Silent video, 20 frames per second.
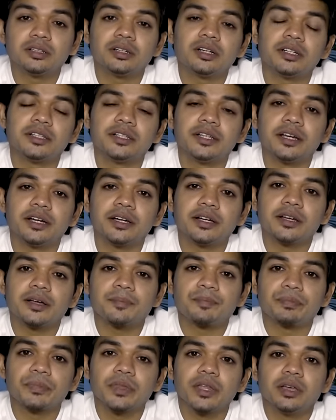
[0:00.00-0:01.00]
कर दिया गया
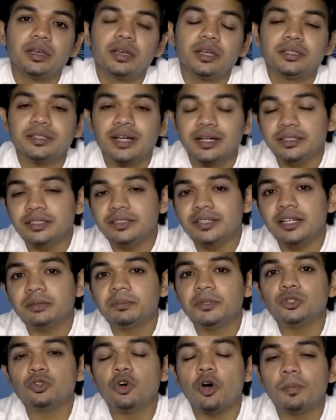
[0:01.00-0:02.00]
साथ ही साथ
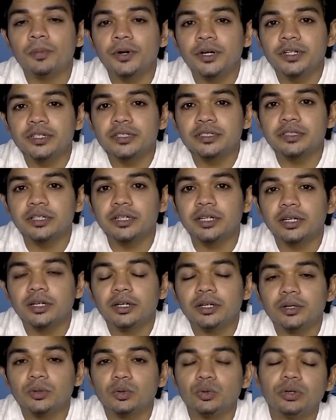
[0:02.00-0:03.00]
में जो ऑपरेटर्स थे
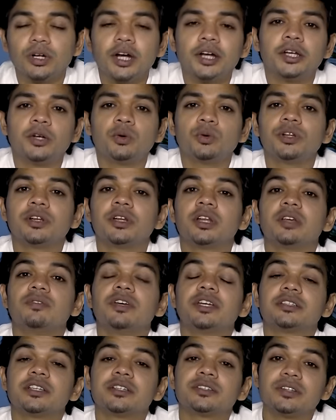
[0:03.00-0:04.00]
उनका ड्यूटी
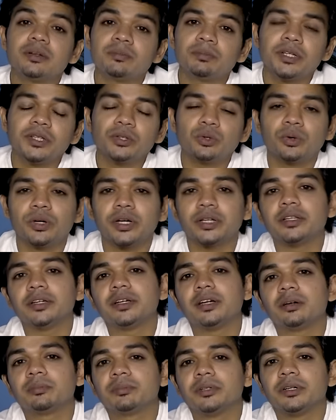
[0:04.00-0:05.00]
रिलीविंग सिस्टम बंद हो गया था
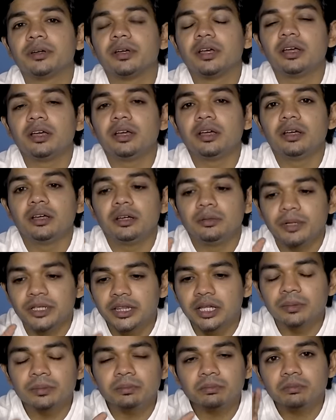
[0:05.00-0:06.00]
यहाँ पे
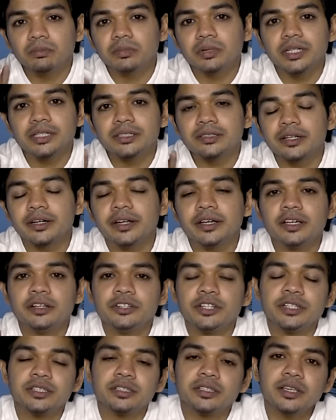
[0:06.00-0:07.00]
मतलब इस तरह की
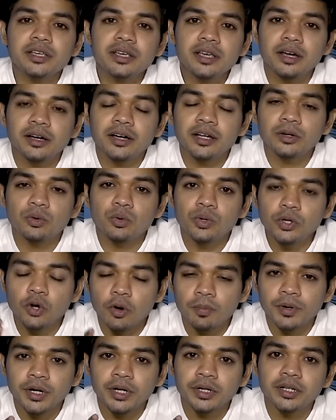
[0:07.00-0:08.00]
चीज़ थी कि अगर कोई
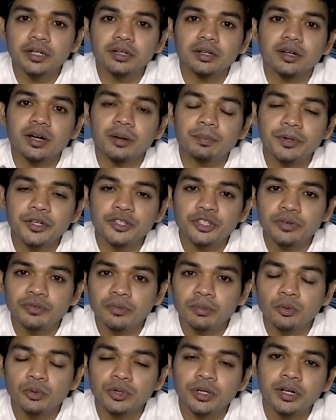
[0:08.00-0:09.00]
ऑपरेटर अपनी
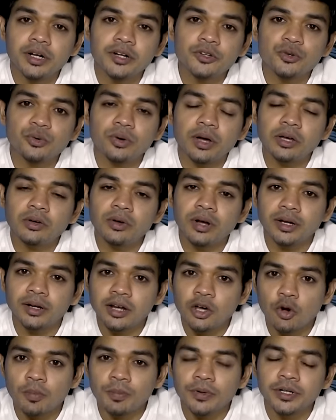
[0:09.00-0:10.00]
शिफ्ट पूरी कर चुका है और
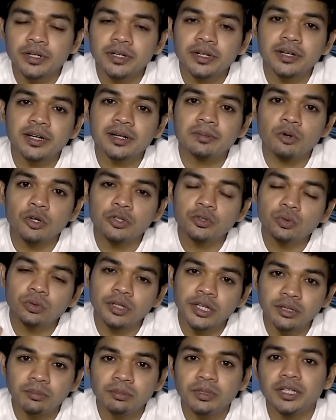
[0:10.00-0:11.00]
अगला ऑपरेटर अगर मौजूद
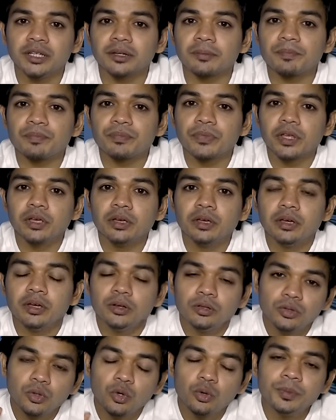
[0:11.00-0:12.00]
नहीं भी है
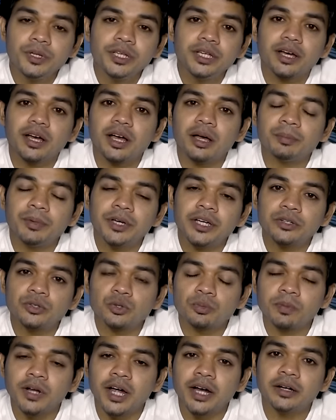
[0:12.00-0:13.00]
तो भी यहाँ पे ये
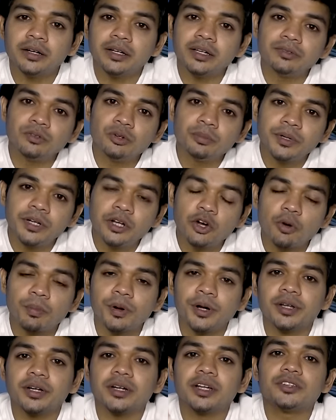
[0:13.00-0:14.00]
जो प्लांट है वो बिना
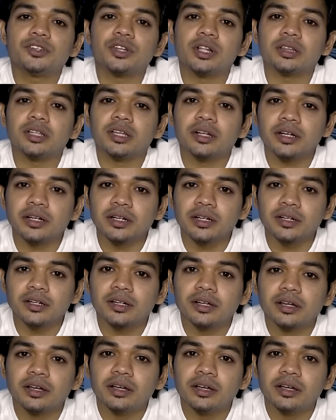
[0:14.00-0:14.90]
ऑपरेटर के चलता रहेगा